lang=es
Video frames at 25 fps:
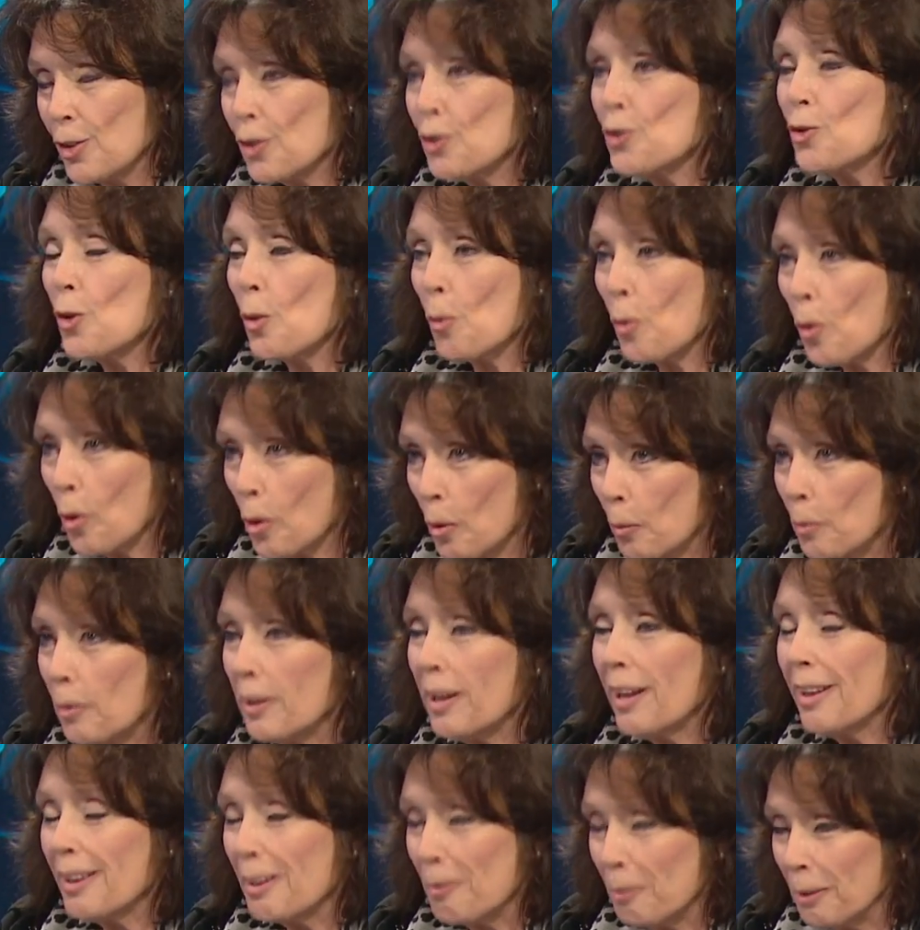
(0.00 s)
yo
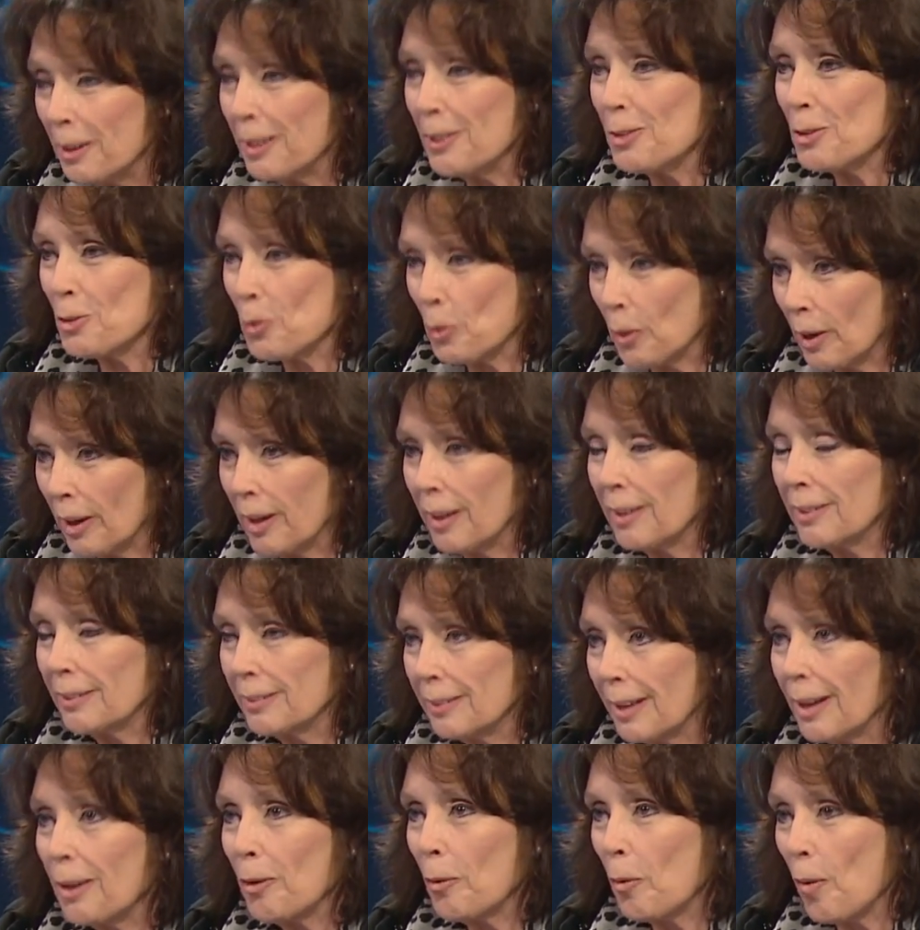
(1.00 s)
volvía de Venezuela.
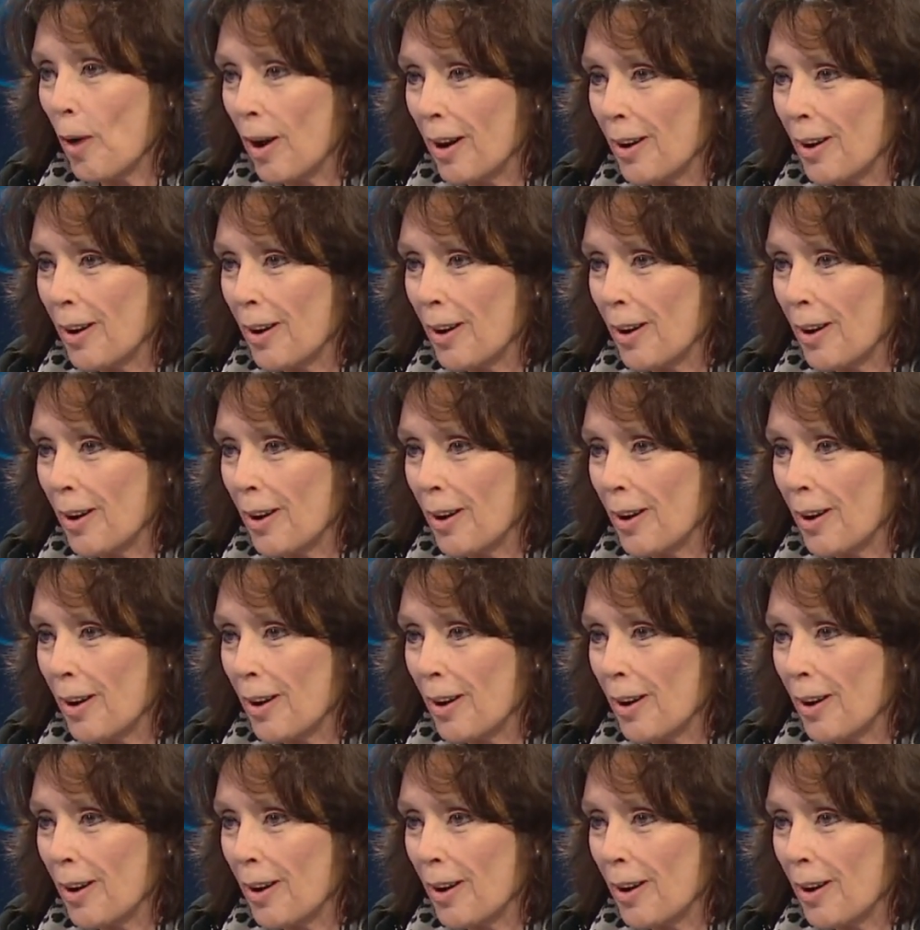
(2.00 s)
¿Cuánto